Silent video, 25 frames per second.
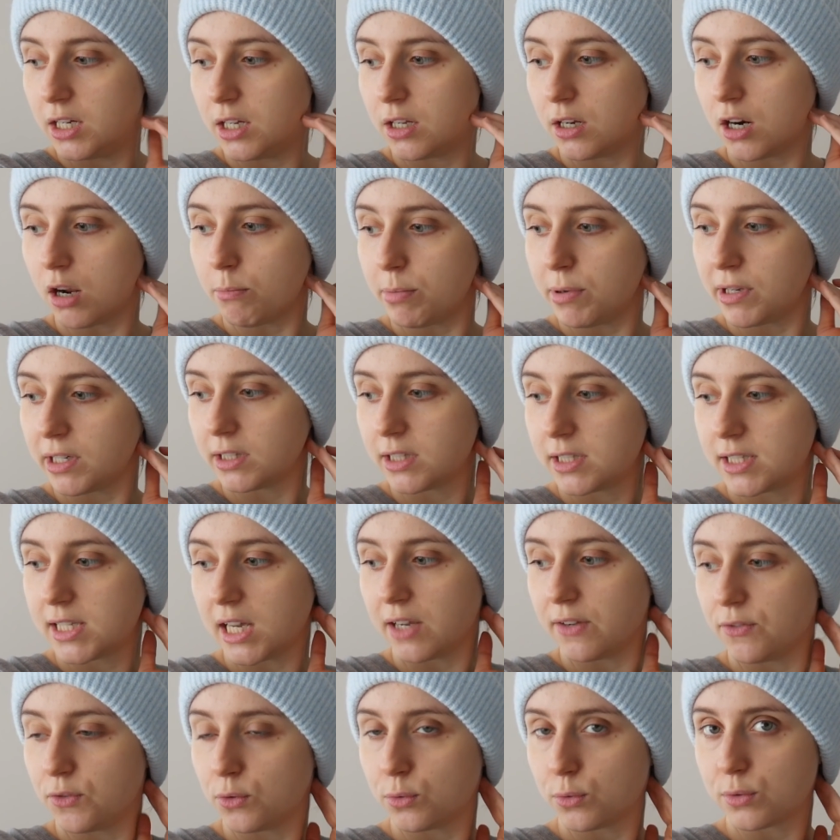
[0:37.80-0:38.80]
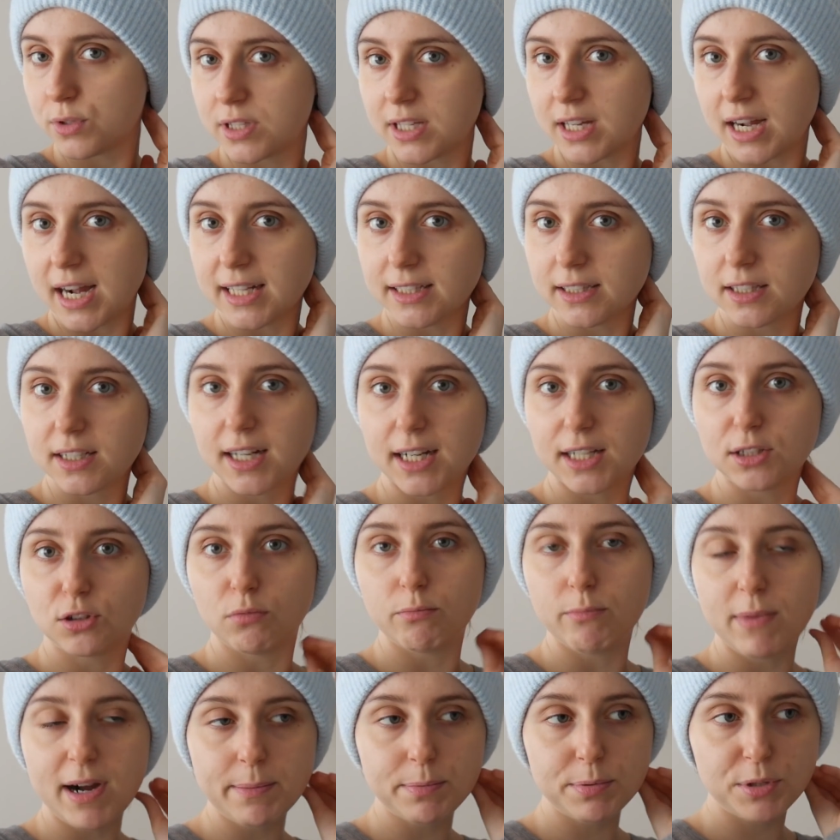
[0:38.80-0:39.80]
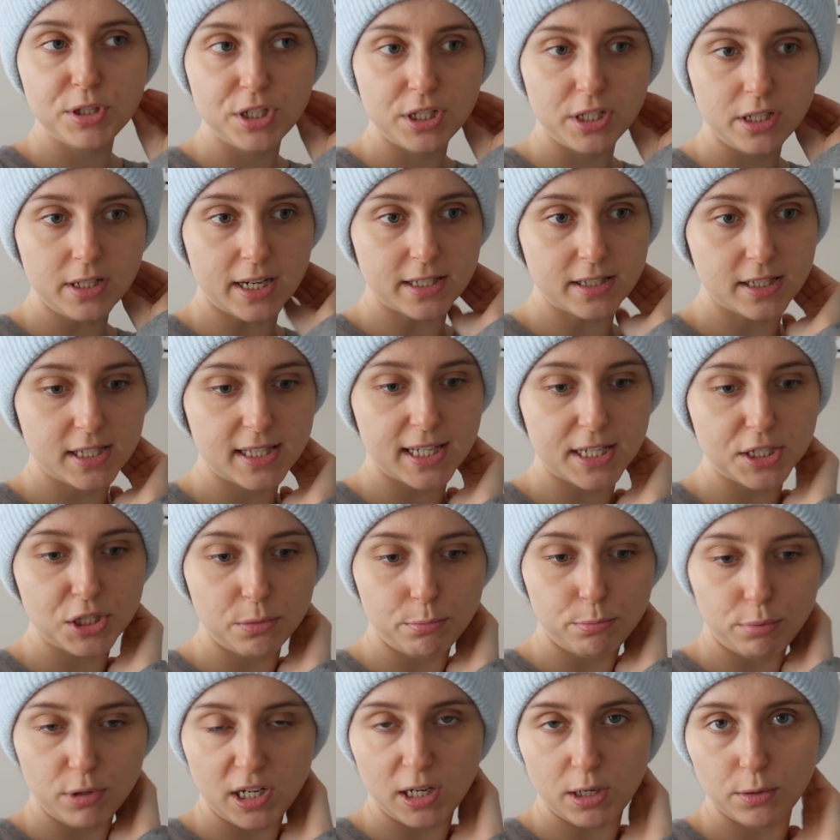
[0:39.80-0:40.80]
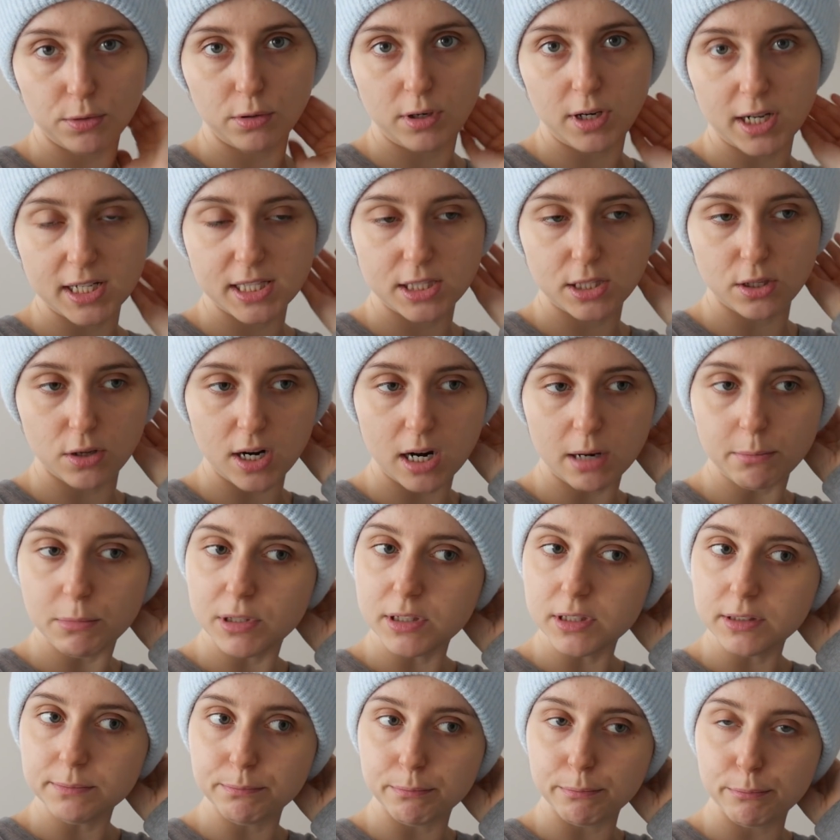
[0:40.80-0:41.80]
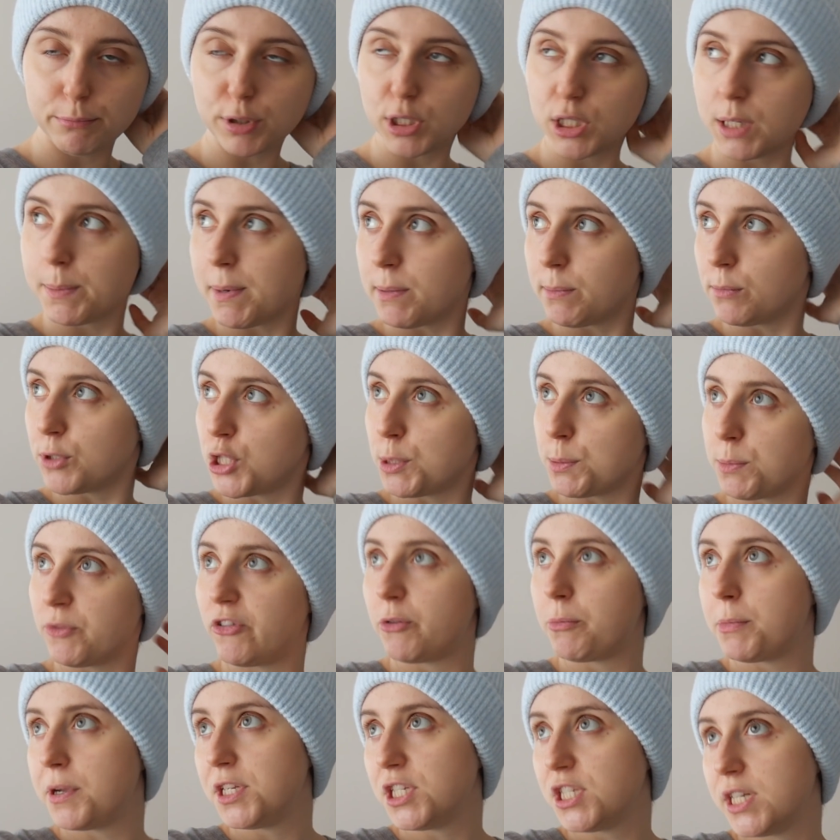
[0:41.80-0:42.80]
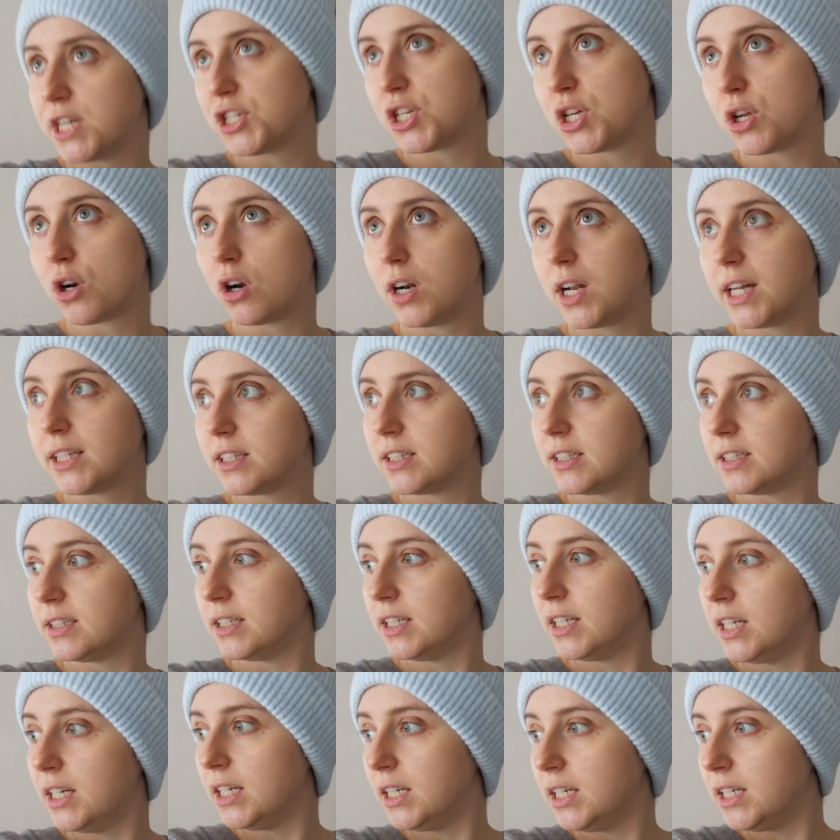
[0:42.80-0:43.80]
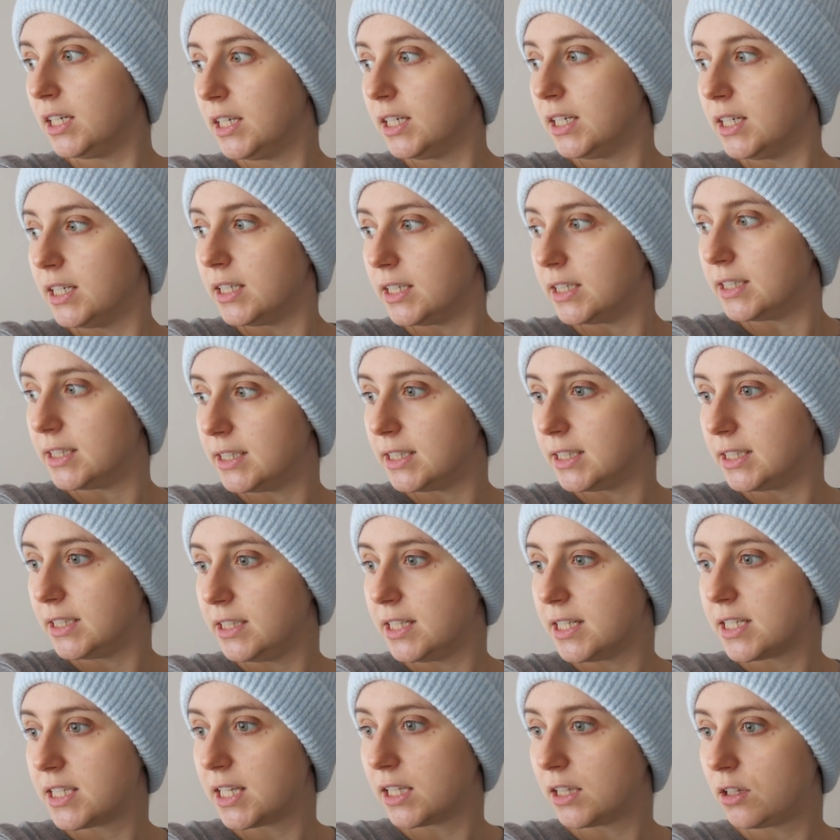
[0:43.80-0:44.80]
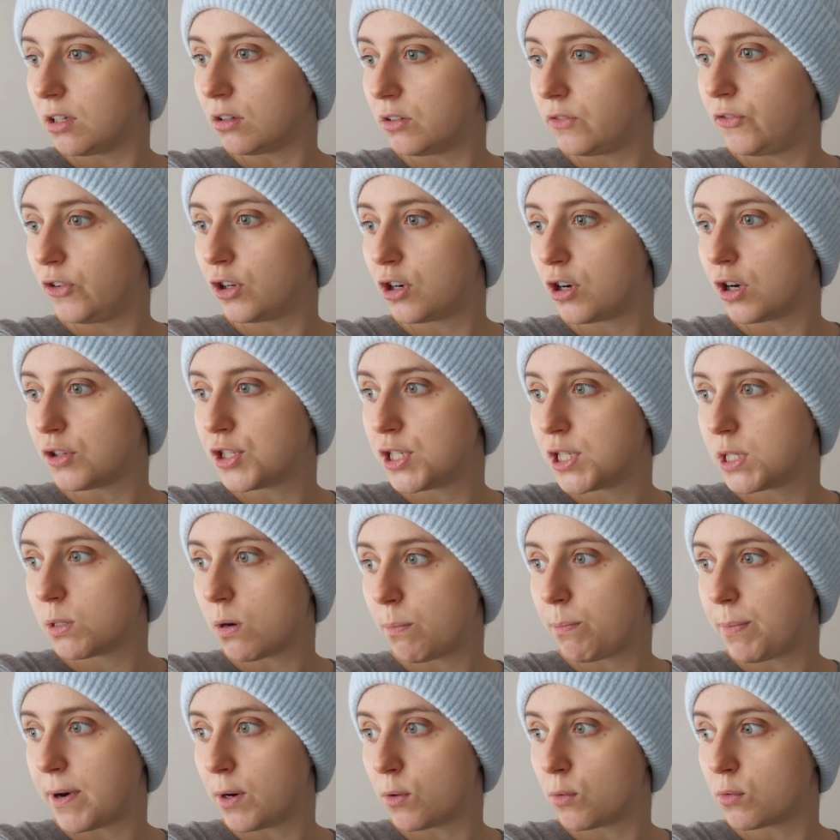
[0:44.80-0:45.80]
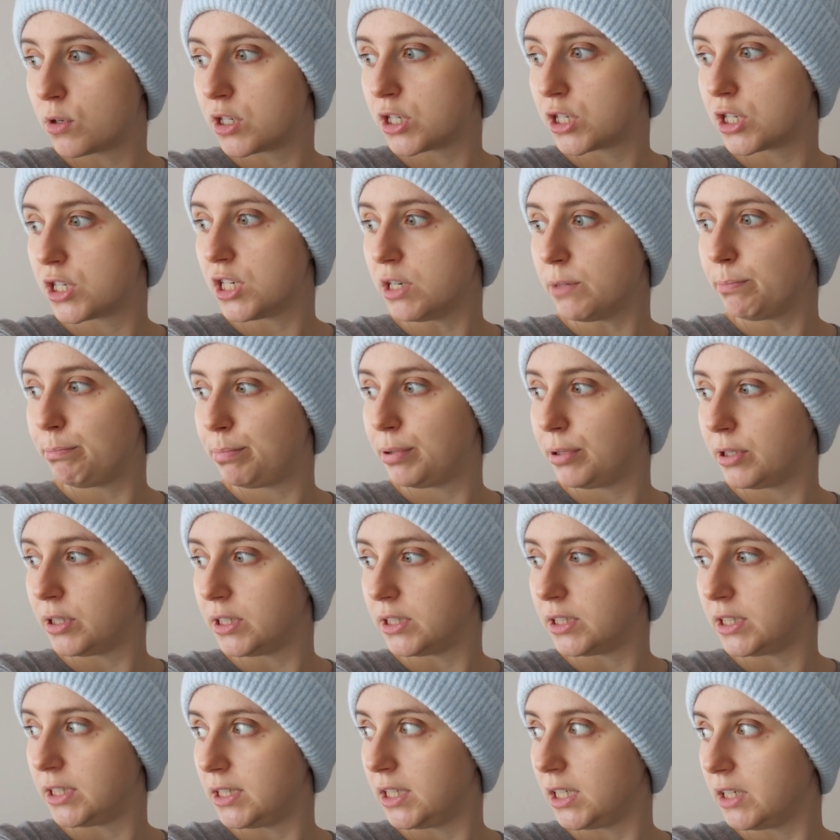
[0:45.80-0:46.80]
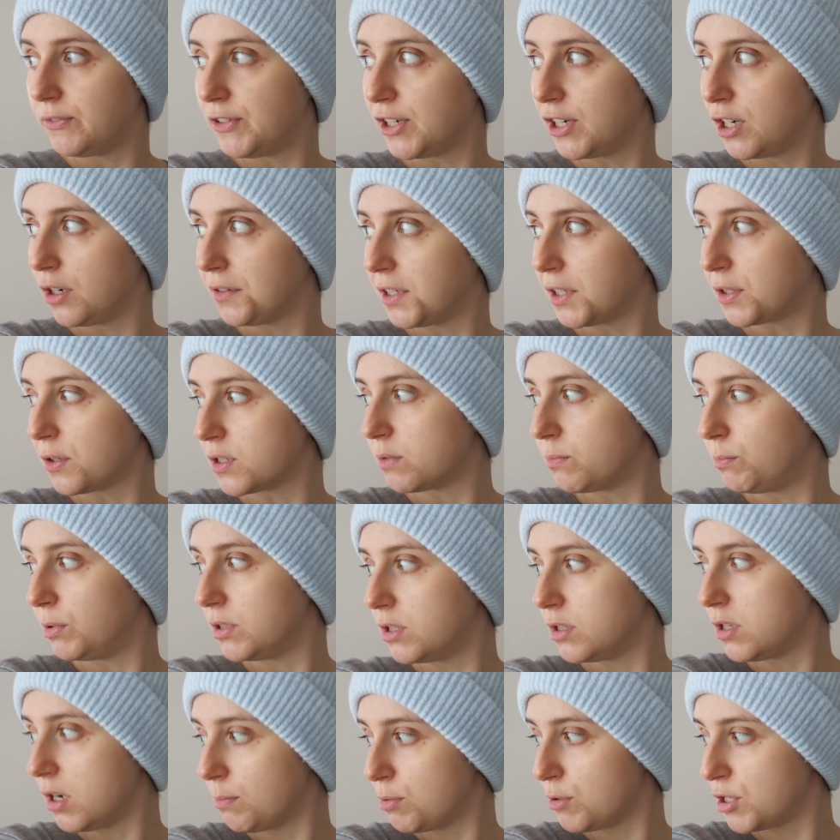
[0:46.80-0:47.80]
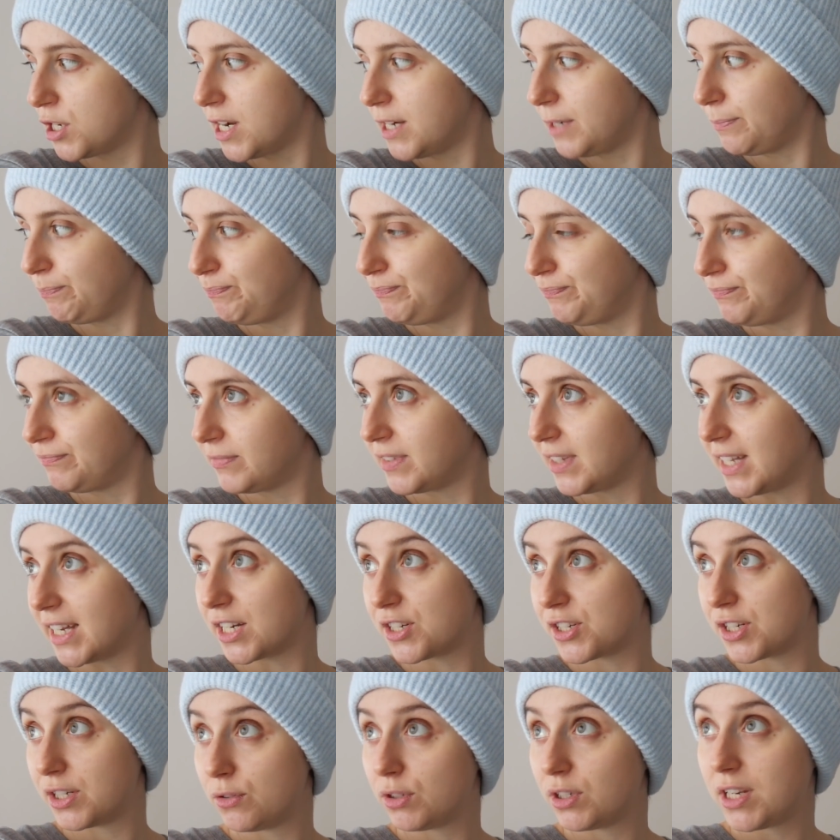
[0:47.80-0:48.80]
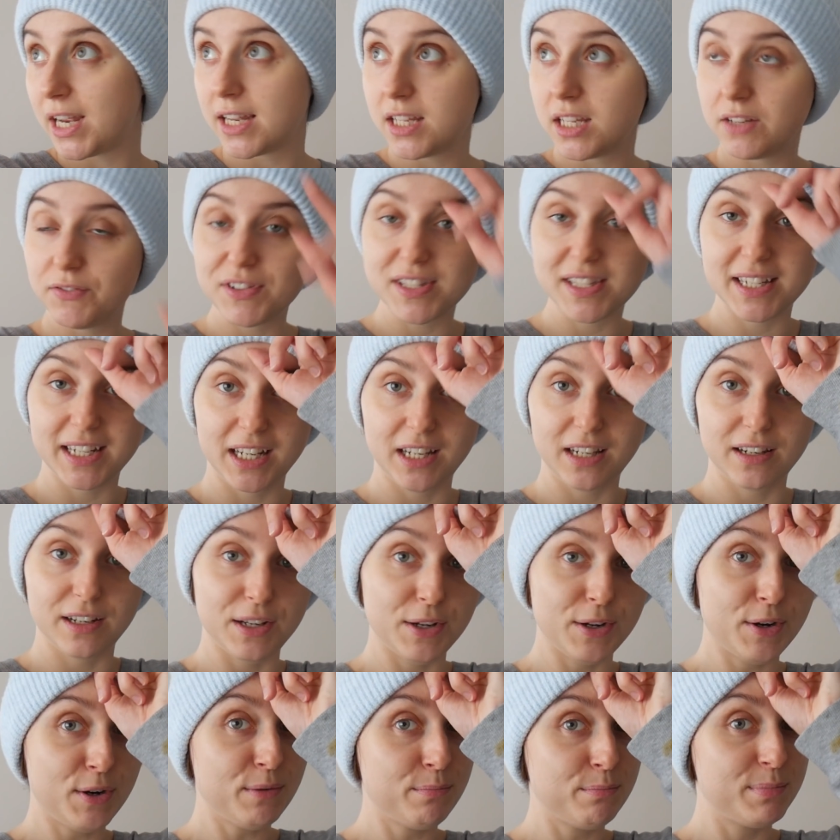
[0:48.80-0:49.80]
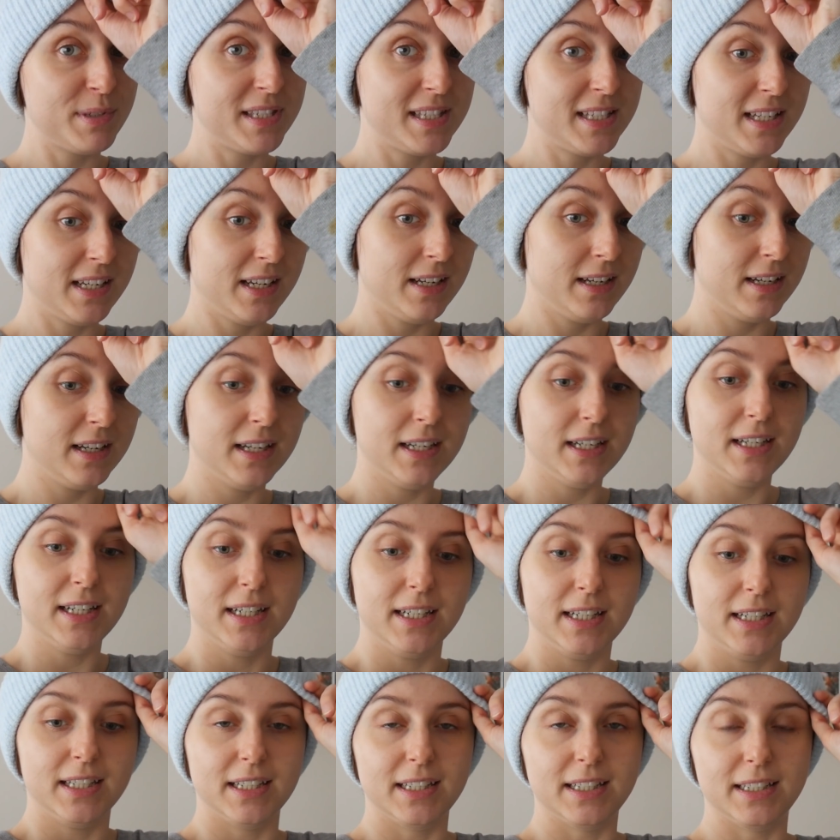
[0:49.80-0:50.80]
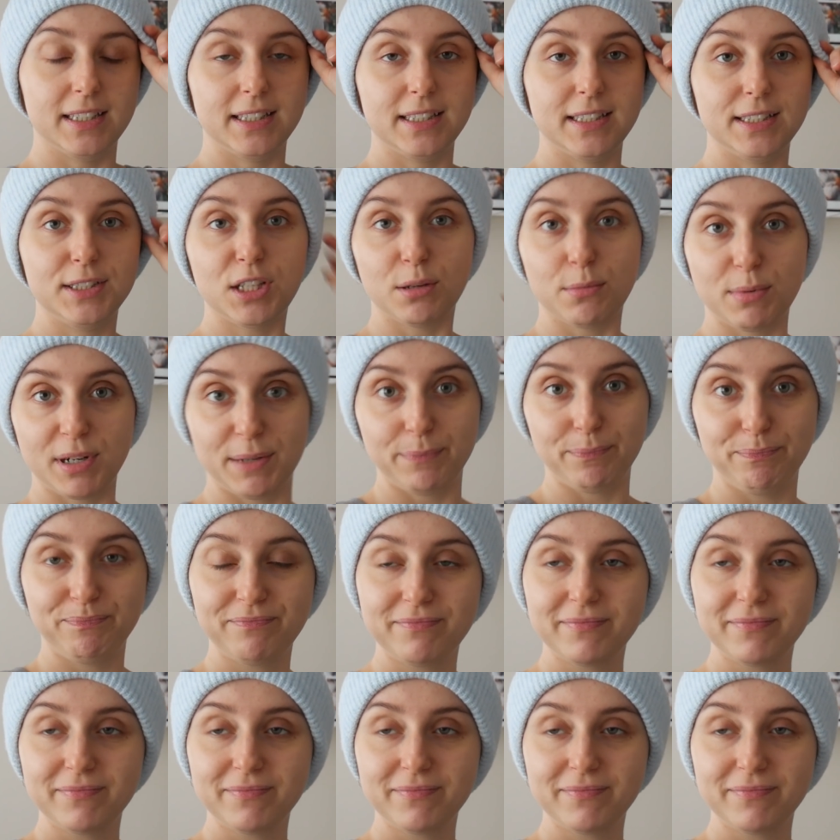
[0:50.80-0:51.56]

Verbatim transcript: Robert zawiózł Antkę do babci, a ze Stasiem pojechał do Kastoramy, bo chyba musimy wymienić nasze rolety E, niestety od wilgoci złapał grzyb i nie wygląda to zbyt dobrze, także no ja nie widzę innej opcji. E, dobra,